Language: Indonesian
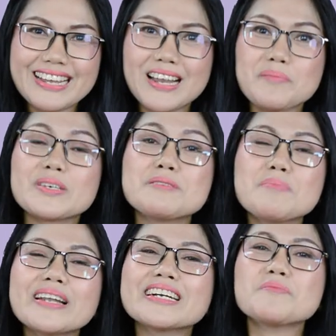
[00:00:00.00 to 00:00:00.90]
dalam
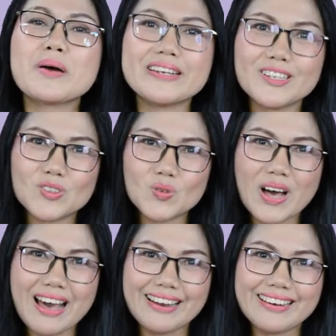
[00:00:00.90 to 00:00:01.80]
iman kepada
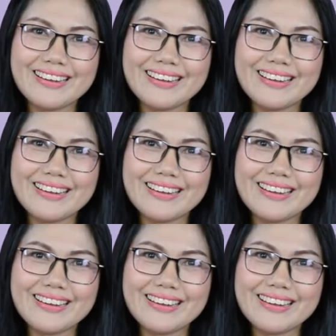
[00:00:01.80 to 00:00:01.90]
Tuhan.